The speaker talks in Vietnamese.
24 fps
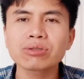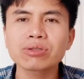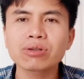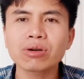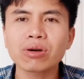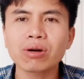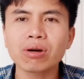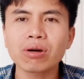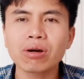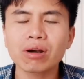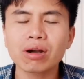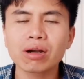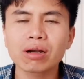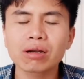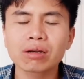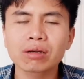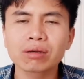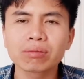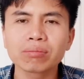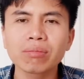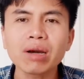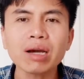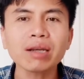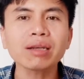cho
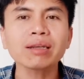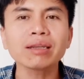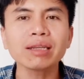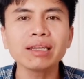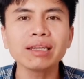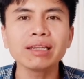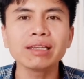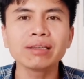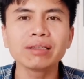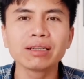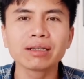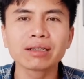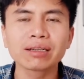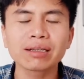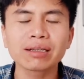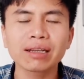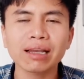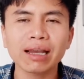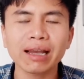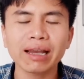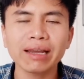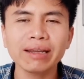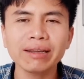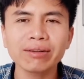bớt đi những
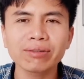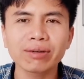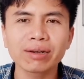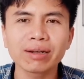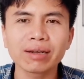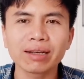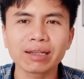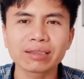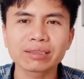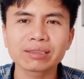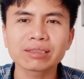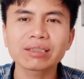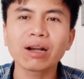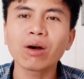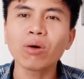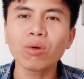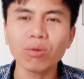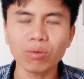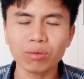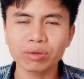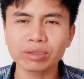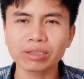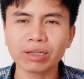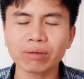cái gọi là
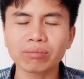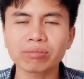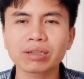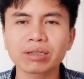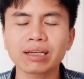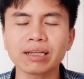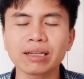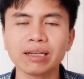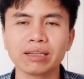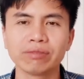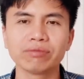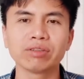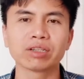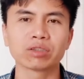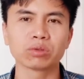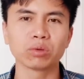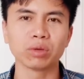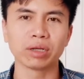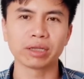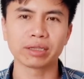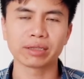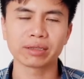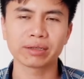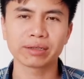xấu trong cái lĩnh vực du
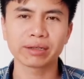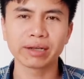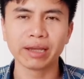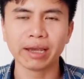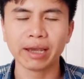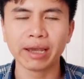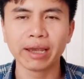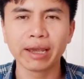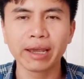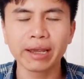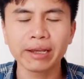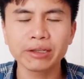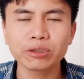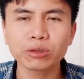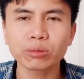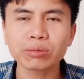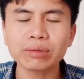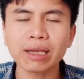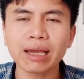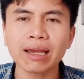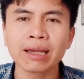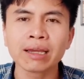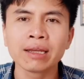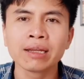lịch để chúng
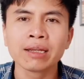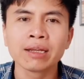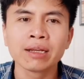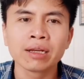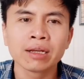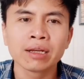ta